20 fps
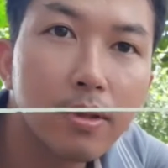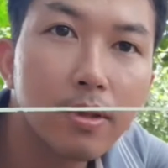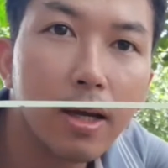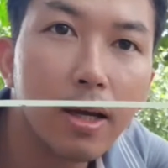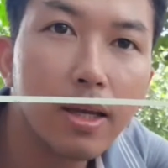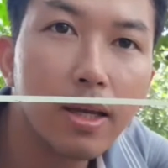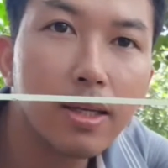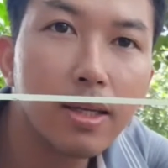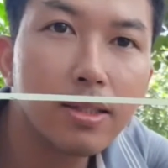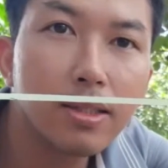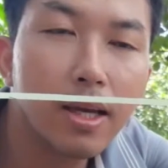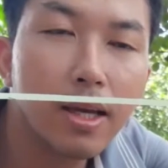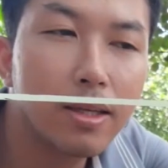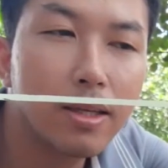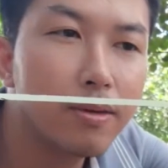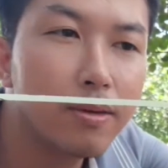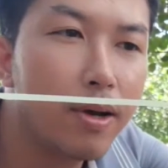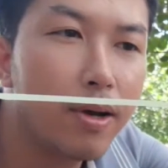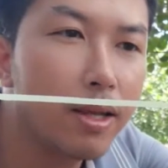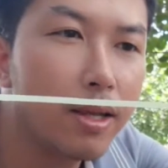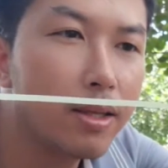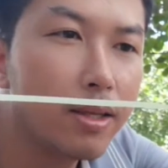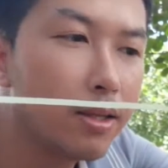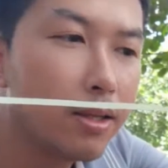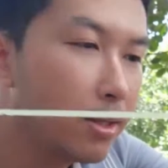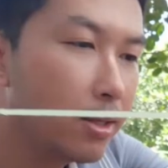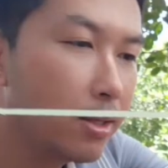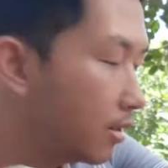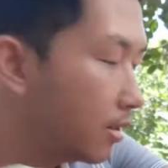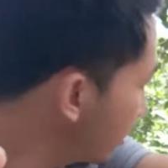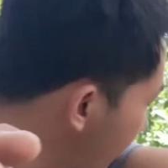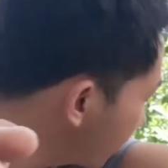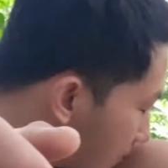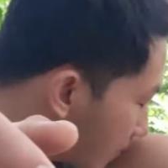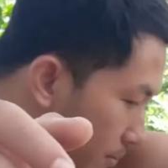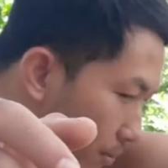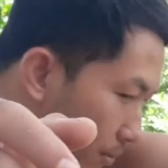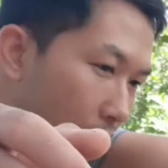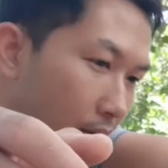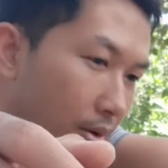đấy cái dây như vậy.
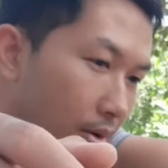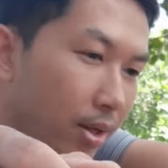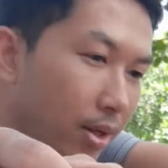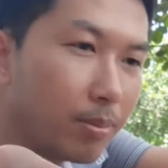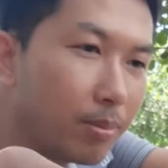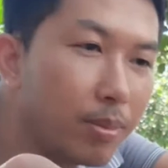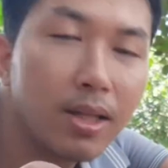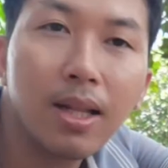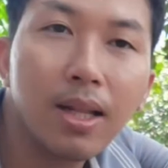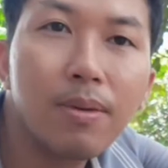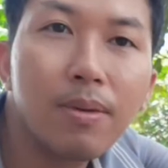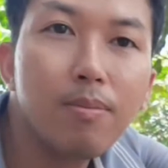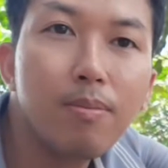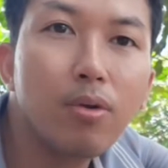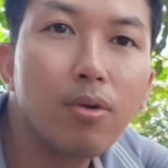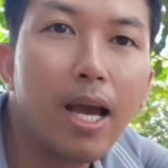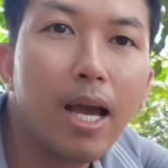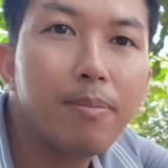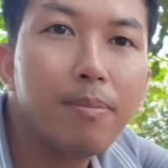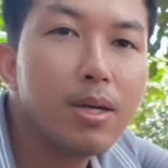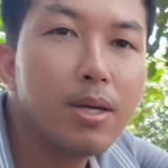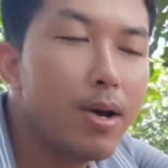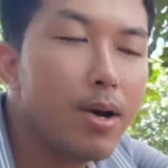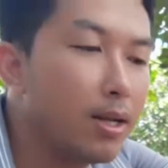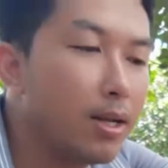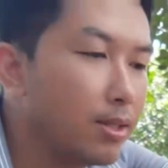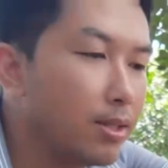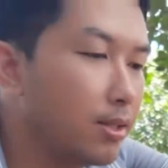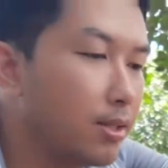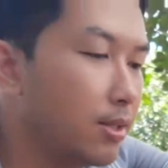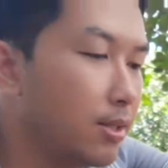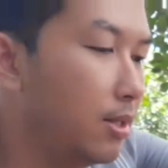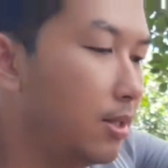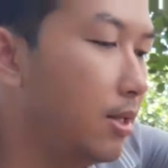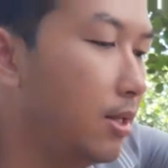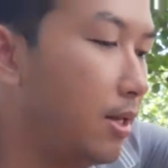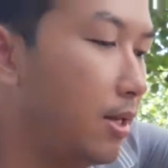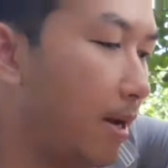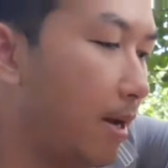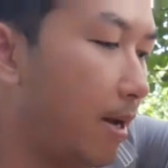Bao này mình lấy bao cám này các bạn,
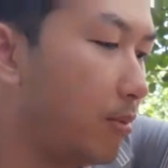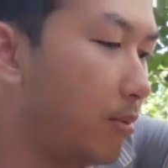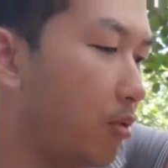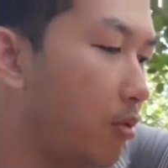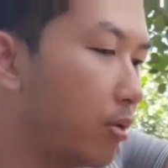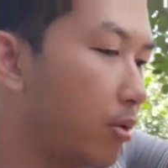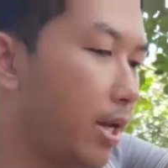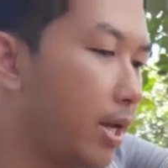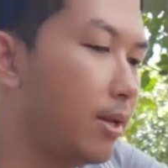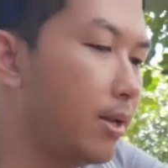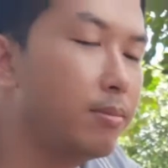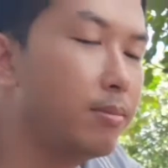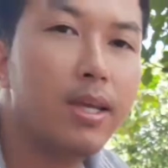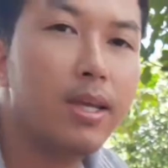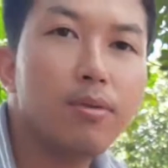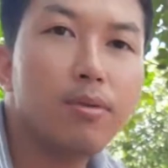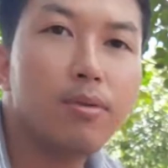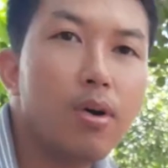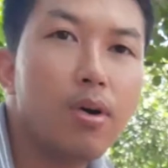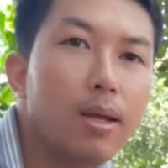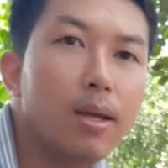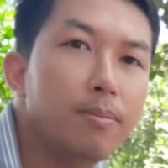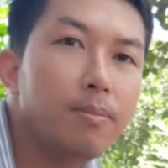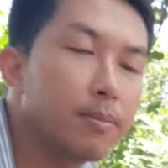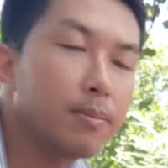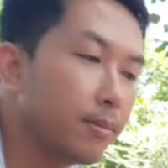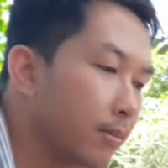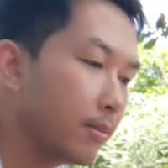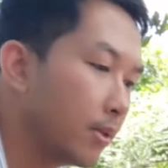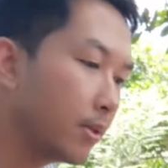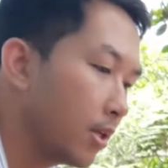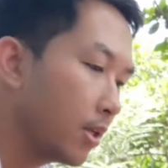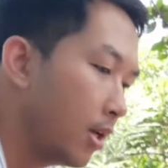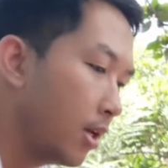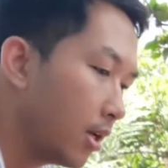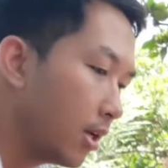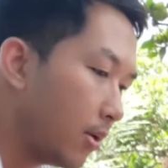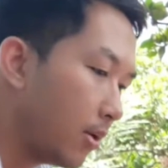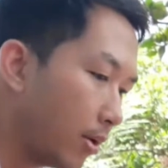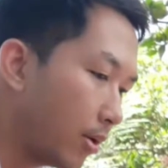làm nó ok, kêu to lắm.
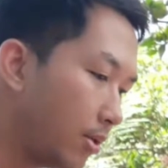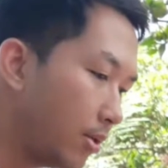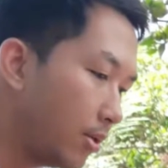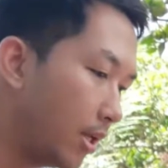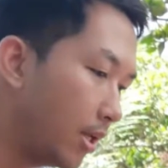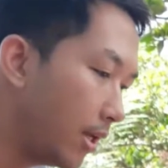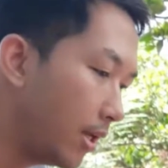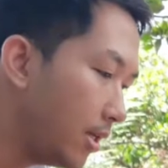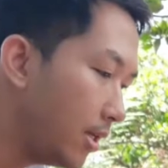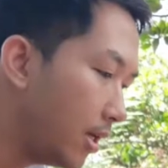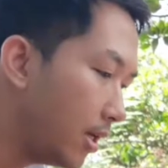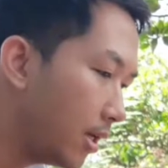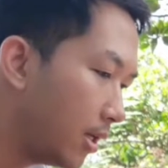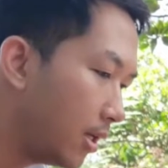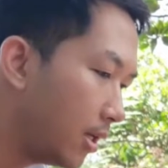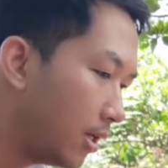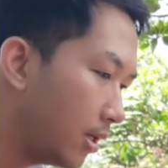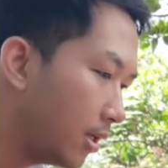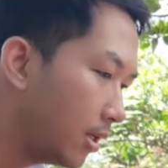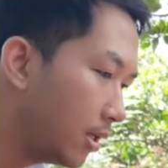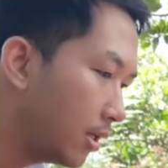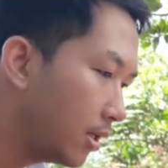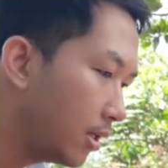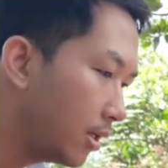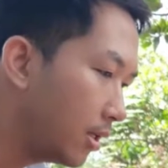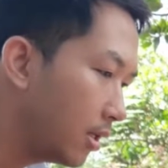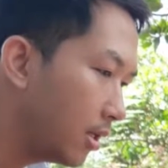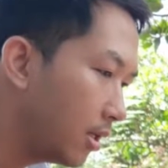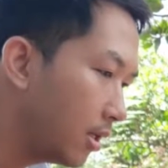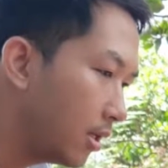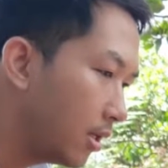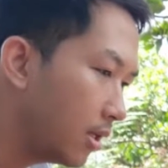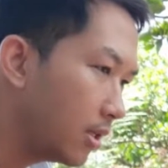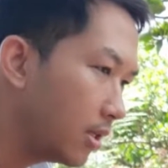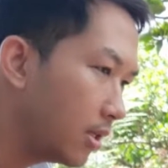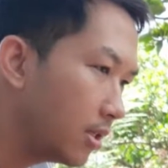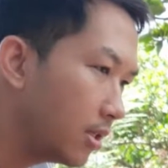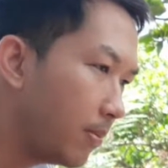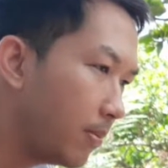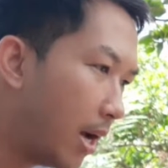Các bạn có thể lấy
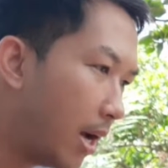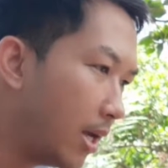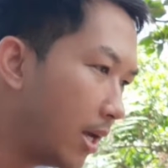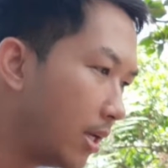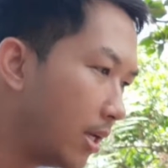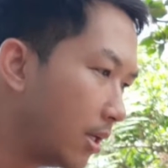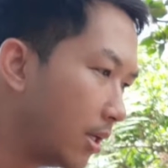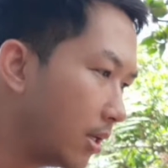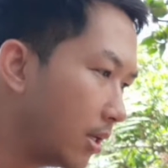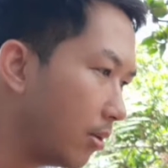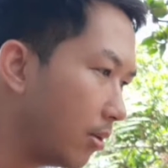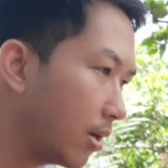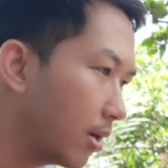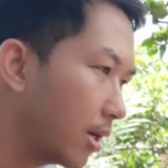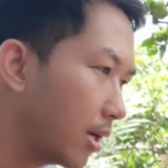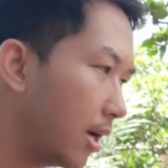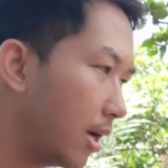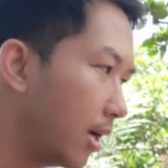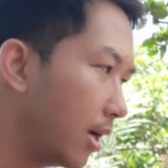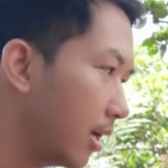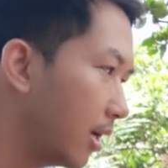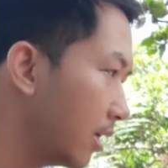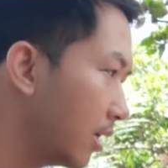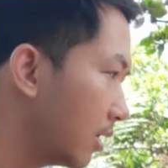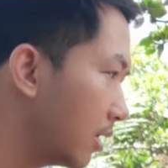dây băng hoặc là